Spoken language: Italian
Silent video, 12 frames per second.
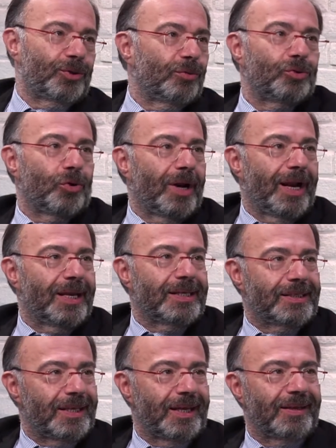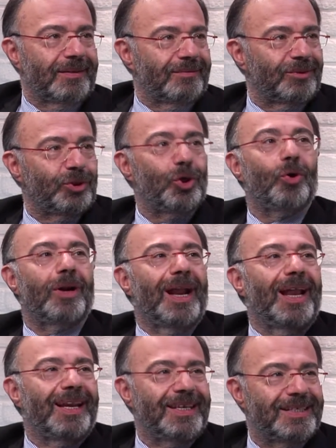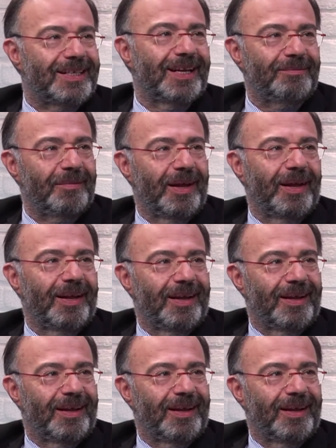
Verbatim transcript: sono un giornalista. Eh. Eh, giornalista. Però